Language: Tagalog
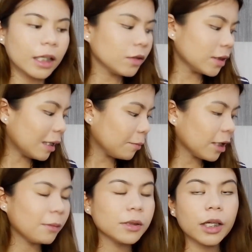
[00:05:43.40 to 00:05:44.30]
Now,
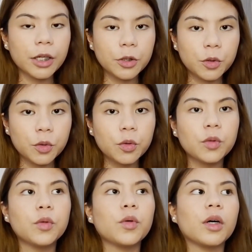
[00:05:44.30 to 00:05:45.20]
sometimes I do
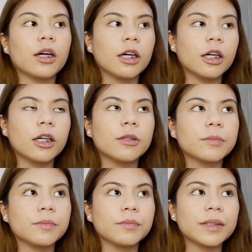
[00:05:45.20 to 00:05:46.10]

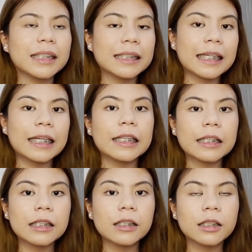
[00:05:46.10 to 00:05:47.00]
um,
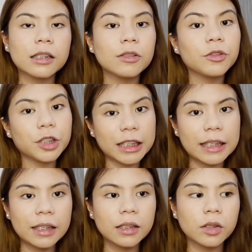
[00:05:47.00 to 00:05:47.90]
skin
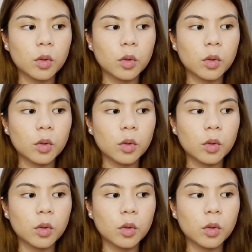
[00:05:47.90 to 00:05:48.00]
routine.